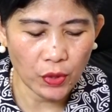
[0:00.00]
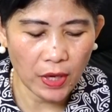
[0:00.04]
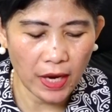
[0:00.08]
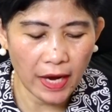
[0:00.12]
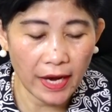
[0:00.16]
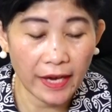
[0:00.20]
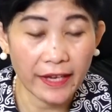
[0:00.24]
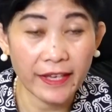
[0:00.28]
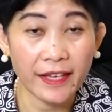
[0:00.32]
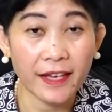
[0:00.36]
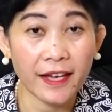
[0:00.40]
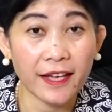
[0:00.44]

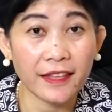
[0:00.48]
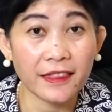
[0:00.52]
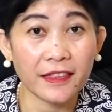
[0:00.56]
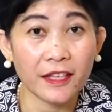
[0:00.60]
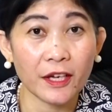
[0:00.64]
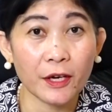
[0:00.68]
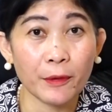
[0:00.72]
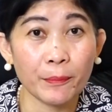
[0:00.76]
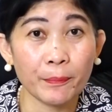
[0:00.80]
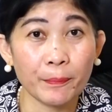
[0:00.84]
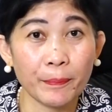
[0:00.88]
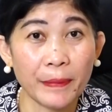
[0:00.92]
ayat
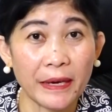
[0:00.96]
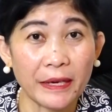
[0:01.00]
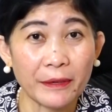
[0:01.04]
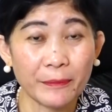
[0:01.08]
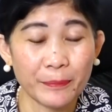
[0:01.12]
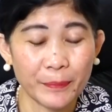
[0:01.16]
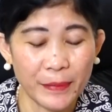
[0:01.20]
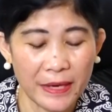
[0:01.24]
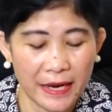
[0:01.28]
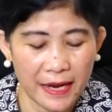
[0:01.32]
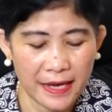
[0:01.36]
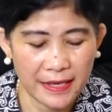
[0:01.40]
14.
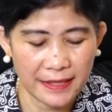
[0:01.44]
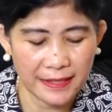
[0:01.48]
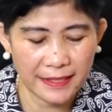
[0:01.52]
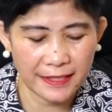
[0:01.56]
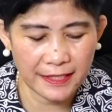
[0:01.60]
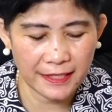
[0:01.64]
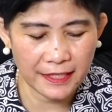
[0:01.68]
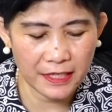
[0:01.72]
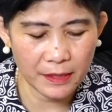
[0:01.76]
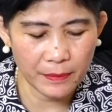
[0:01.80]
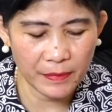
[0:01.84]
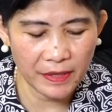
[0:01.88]

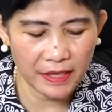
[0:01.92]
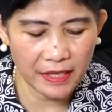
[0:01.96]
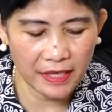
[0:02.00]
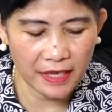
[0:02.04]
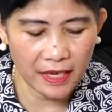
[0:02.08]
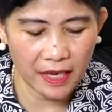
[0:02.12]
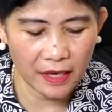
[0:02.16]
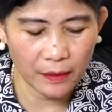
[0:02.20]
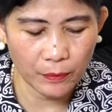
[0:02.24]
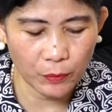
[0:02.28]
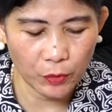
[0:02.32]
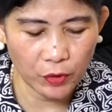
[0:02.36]

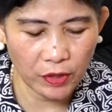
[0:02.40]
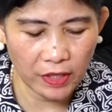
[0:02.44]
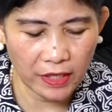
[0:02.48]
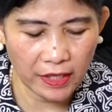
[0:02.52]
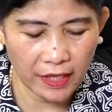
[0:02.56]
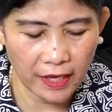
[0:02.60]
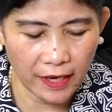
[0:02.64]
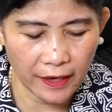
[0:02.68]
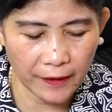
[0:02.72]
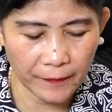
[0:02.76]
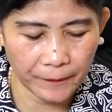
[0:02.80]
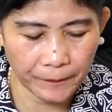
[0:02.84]
Demikian
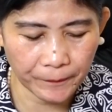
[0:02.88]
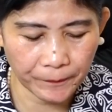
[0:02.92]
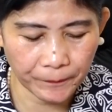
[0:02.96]
bunyinya.